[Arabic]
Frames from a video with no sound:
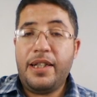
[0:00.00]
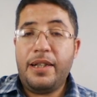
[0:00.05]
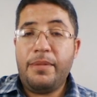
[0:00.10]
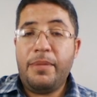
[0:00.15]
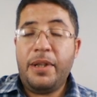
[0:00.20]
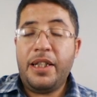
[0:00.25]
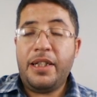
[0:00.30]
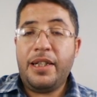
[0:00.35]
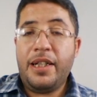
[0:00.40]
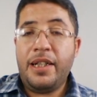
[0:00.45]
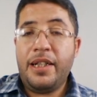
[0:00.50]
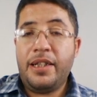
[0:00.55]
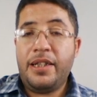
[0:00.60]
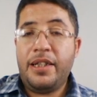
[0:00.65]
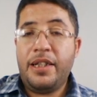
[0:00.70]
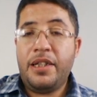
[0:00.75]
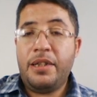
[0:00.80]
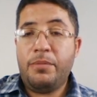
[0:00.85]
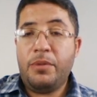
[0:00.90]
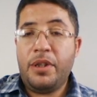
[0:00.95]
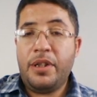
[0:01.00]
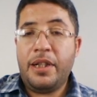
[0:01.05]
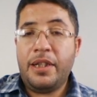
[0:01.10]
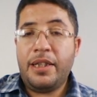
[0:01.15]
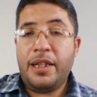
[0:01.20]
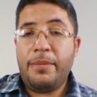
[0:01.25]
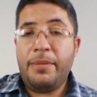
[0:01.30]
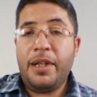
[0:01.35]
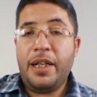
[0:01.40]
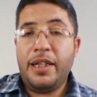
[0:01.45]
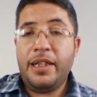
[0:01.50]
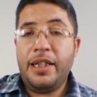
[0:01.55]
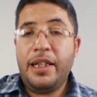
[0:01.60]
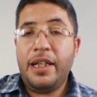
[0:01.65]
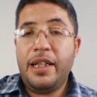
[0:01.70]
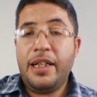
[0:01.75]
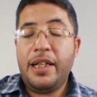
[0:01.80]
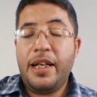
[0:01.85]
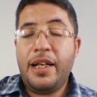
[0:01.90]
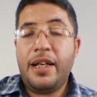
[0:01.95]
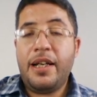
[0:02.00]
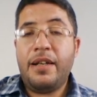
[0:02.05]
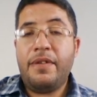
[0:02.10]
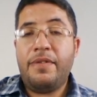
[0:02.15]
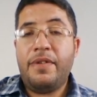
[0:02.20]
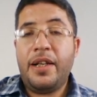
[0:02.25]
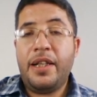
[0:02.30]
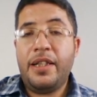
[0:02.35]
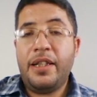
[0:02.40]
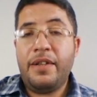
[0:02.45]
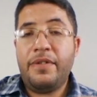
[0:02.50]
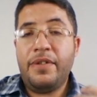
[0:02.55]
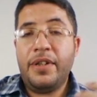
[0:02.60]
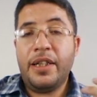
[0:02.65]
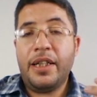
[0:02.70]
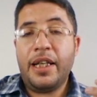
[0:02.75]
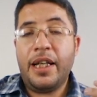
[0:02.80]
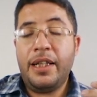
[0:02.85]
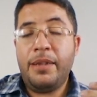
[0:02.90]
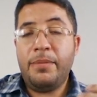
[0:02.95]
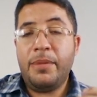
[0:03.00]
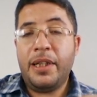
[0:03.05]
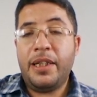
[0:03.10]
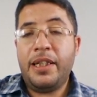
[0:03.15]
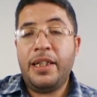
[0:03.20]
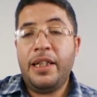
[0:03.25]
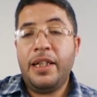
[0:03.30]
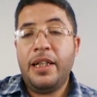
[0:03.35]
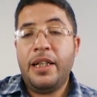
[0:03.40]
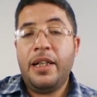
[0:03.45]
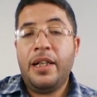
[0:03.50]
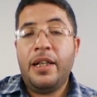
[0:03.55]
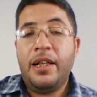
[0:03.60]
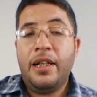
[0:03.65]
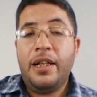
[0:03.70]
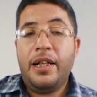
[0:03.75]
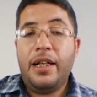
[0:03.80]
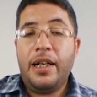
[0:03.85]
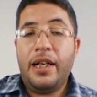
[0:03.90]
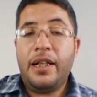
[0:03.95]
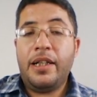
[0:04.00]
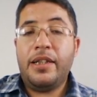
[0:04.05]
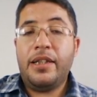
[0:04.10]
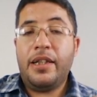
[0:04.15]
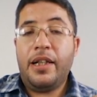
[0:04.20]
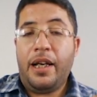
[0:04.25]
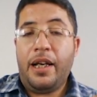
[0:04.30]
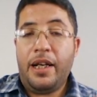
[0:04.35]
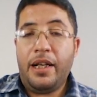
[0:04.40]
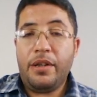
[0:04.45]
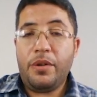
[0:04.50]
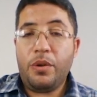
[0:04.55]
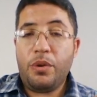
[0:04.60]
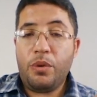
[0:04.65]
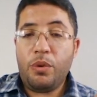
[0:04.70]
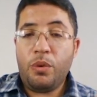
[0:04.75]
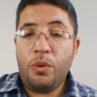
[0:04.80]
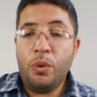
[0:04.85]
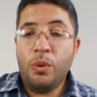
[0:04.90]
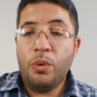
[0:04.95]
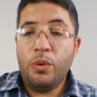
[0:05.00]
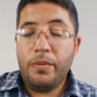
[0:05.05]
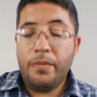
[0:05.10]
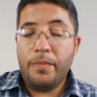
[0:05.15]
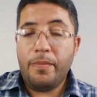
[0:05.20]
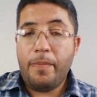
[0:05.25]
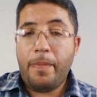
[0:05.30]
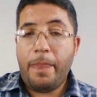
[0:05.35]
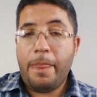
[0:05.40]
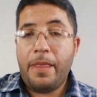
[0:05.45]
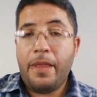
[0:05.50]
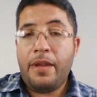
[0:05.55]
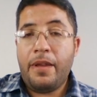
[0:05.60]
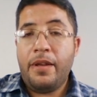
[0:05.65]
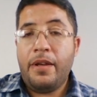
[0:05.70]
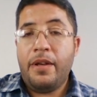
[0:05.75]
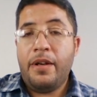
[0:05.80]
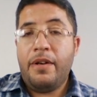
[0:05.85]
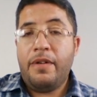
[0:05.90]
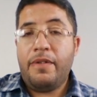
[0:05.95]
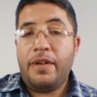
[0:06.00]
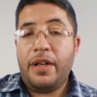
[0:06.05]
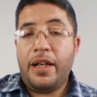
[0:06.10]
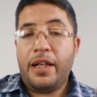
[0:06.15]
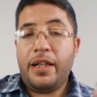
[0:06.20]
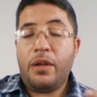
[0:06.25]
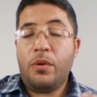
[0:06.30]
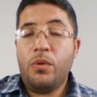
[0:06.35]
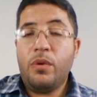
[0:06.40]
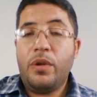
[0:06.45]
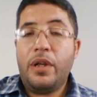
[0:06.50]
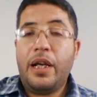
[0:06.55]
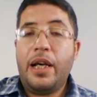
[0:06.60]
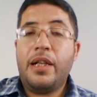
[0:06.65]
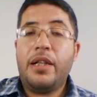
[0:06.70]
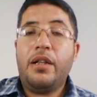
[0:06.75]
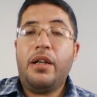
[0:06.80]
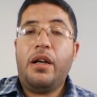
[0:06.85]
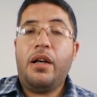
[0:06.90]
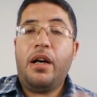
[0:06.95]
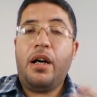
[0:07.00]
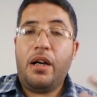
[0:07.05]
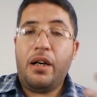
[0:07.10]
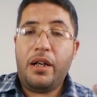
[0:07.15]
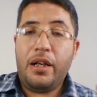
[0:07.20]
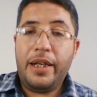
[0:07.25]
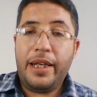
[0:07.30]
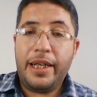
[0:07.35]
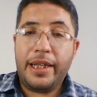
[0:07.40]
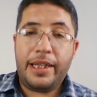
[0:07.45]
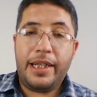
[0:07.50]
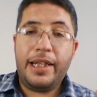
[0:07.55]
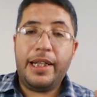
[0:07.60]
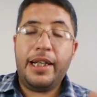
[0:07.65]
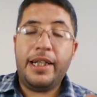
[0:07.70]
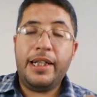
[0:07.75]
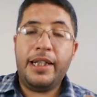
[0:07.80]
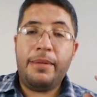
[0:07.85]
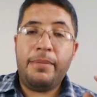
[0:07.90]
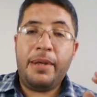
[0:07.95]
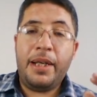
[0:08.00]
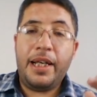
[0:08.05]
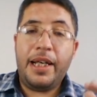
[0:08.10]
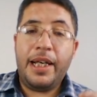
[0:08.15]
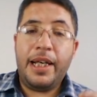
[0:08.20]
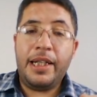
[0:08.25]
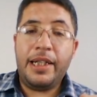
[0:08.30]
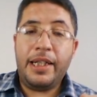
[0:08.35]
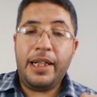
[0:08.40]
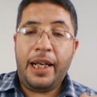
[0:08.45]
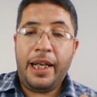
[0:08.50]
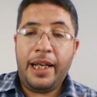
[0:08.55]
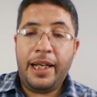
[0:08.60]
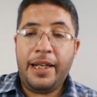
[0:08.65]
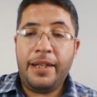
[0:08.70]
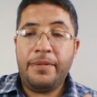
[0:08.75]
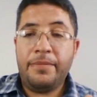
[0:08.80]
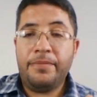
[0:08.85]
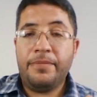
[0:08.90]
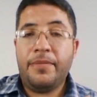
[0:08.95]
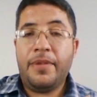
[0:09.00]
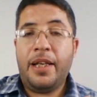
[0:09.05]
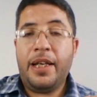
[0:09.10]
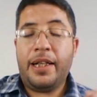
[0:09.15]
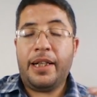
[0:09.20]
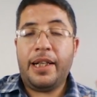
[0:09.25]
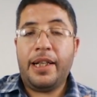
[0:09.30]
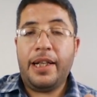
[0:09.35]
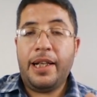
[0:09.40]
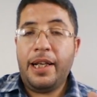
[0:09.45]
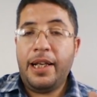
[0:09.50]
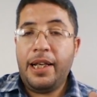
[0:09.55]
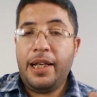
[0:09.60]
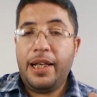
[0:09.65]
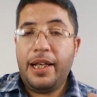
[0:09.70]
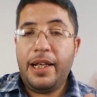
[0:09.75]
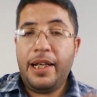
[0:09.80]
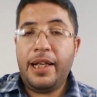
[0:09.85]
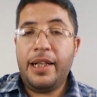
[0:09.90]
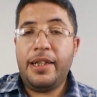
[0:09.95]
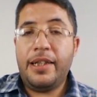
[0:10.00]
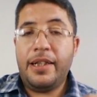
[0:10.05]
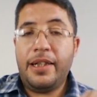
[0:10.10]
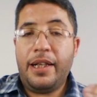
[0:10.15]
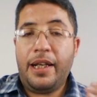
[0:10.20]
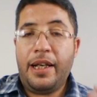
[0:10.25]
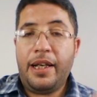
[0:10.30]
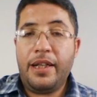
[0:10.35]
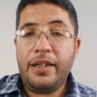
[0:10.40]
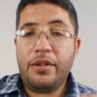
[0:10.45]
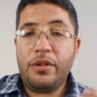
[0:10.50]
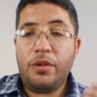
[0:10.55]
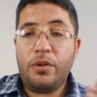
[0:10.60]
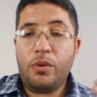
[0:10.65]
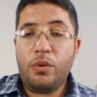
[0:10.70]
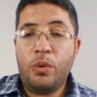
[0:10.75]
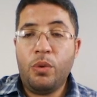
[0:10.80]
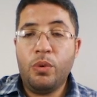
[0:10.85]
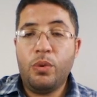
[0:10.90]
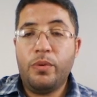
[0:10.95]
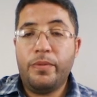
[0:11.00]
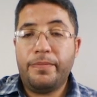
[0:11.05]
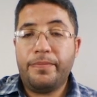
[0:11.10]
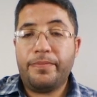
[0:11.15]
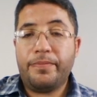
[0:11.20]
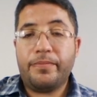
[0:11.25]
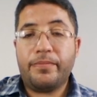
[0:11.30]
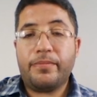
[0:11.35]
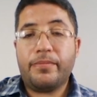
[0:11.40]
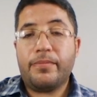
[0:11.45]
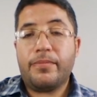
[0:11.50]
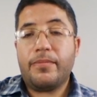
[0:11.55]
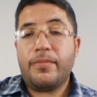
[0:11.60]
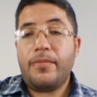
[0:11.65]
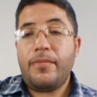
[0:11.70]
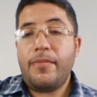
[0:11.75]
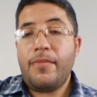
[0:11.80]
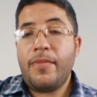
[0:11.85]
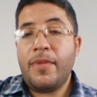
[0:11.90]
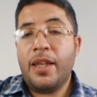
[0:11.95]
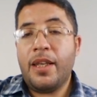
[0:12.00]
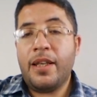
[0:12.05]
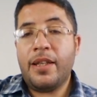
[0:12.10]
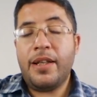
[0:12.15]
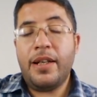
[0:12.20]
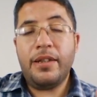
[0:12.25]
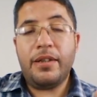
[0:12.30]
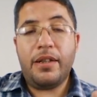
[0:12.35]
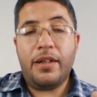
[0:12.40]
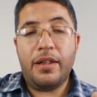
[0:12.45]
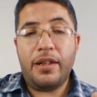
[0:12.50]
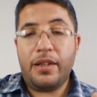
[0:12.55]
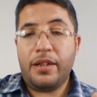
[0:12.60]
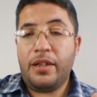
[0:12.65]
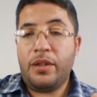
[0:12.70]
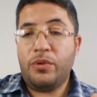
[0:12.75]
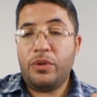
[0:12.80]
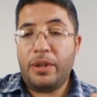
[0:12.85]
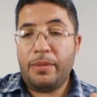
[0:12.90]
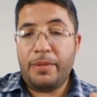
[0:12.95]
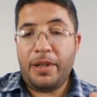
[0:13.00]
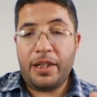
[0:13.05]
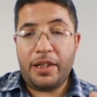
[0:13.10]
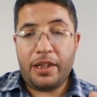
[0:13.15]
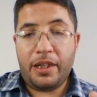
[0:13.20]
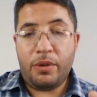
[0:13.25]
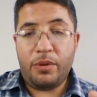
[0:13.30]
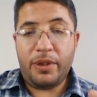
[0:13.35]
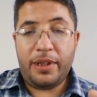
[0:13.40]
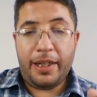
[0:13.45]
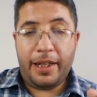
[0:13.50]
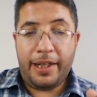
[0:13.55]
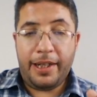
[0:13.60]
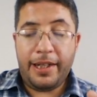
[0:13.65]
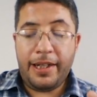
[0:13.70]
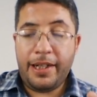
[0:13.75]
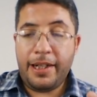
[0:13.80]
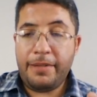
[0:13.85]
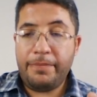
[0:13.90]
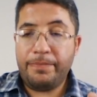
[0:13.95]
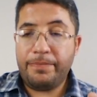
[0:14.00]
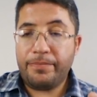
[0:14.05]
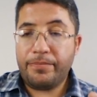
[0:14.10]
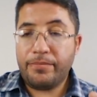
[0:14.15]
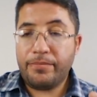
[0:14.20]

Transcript: البيت التي يجب أن ننتبه إليها فهي في كلمة الحق فلا نقول الحا هكذا إنما الحا هكذا الحق إذا قال الله تبارك وتعالى